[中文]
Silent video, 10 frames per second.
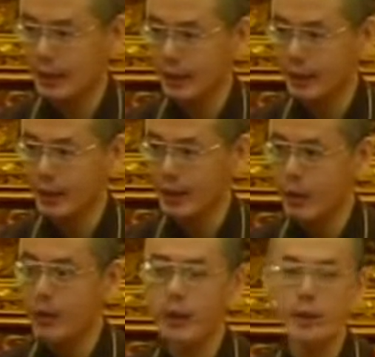
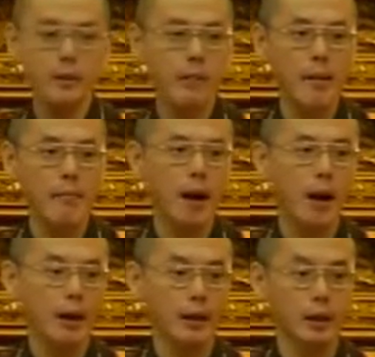里？Where is my
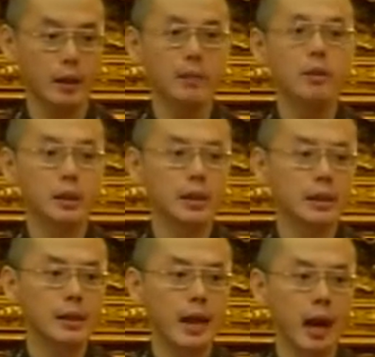mind？请
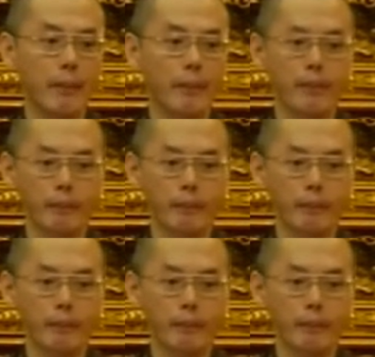写下来，